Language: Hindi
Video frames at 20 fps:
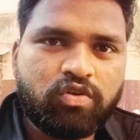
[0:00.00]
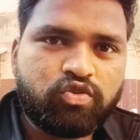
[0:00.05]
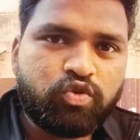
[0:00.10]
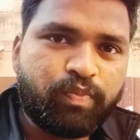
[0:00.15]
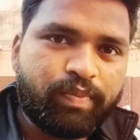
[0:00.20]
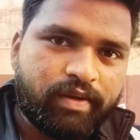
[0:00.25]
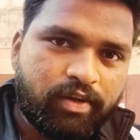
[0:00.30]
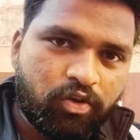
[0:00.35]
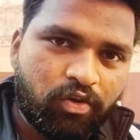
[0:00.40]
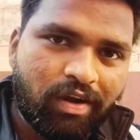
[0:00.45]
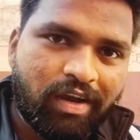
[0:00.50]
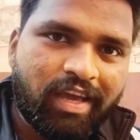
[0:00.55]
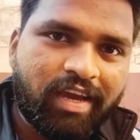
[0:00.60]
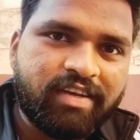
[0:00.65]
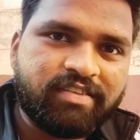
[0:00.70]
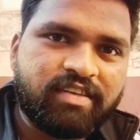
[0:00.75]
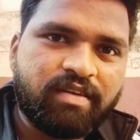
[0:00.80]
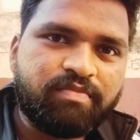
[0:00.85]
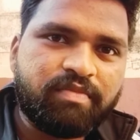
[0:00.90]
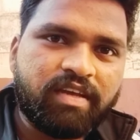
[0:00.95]
सुपर हीरो
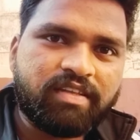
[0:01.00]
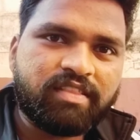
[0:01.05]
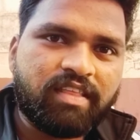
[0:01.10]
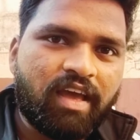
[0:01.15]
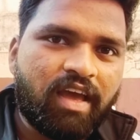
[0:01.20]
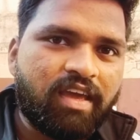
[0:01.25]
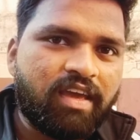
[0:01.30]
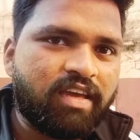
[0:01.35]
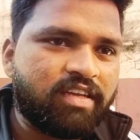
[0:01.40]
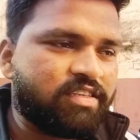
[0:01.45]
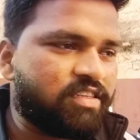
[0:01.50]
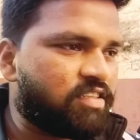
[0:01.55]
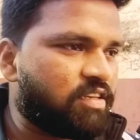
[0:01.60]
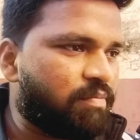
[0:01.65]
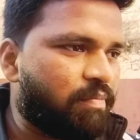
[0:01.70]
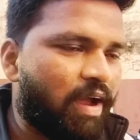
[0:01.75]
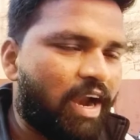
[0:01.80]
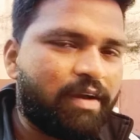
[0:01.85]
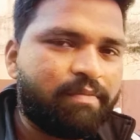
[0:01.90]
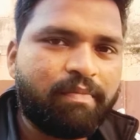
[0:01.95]
लेगेसी हम देखते आए जैसे
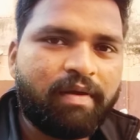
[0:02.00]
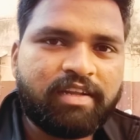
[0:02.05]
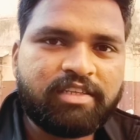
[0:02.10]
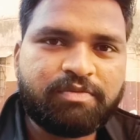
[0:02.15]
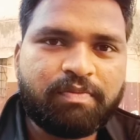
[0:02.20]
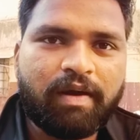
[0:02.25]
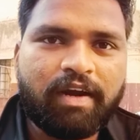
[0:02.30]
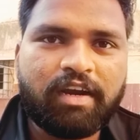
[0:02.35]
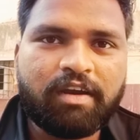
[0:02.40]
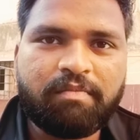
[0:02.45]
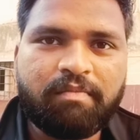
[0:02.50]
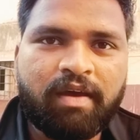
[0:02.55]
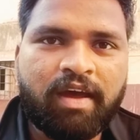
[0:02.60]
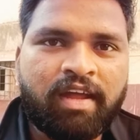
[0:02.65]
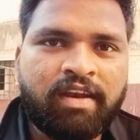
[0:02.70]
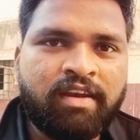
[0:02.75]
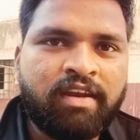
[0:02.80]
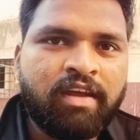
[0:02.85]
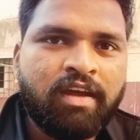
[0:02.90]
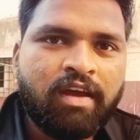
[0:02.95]
बैटमैन
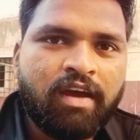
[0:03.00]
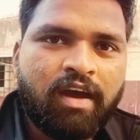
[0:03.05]
स्पाइडरमैन